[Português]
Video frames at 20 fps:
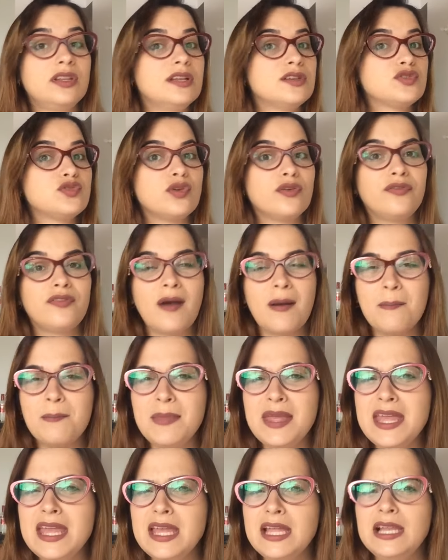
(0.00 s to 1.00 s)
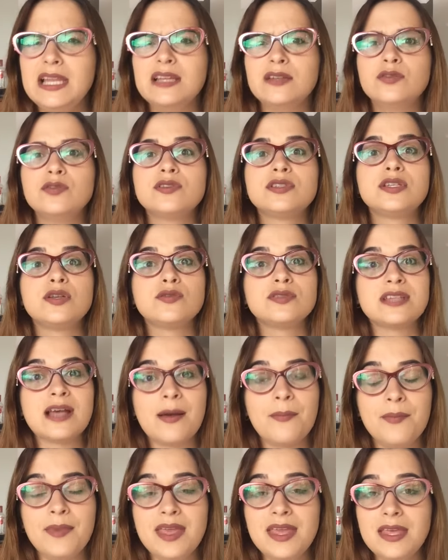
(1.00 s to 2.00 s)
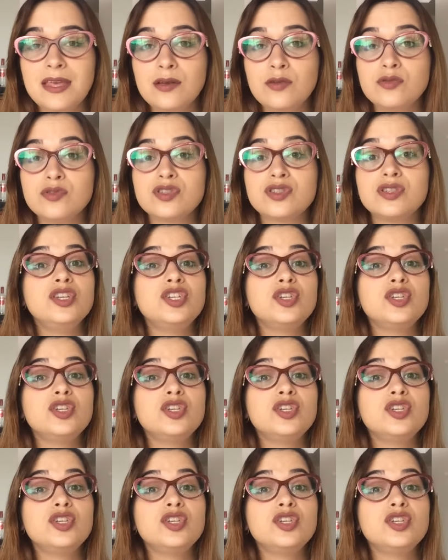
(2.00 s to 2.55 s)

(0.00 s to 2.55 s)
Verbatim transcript: da sua família, dos seus amigos,